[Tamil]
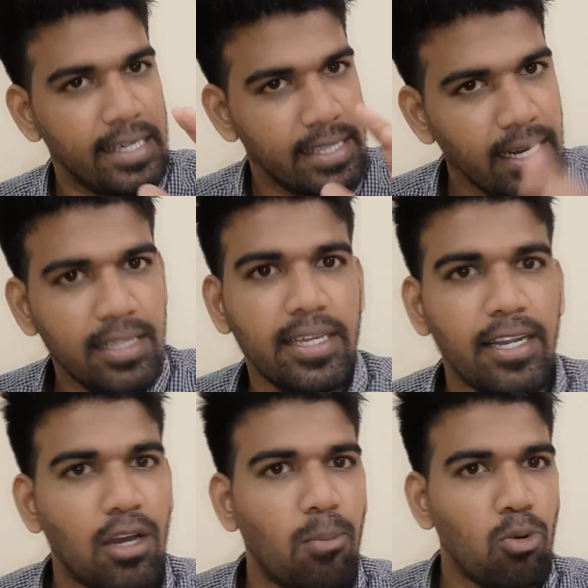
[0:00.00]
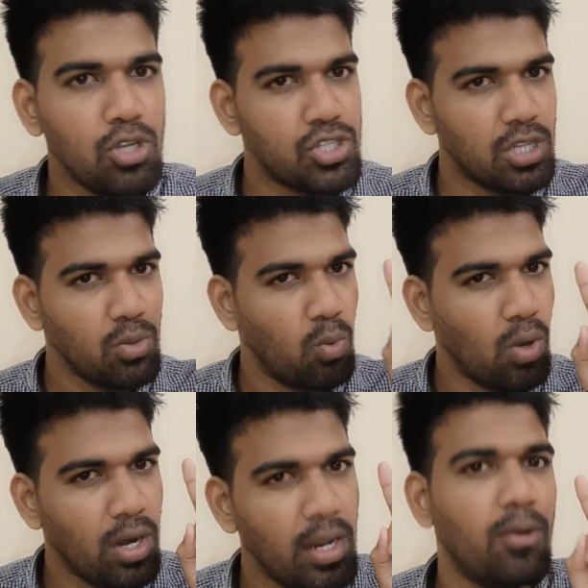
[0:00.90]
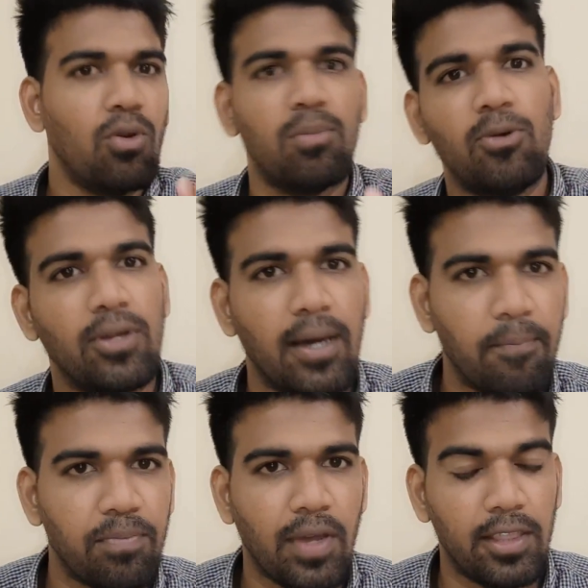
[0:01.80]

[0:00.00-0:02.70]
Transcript: இதுலேருந்து எனக்கு பிடிச்சது ஒரே ஒரு புக்கு தான்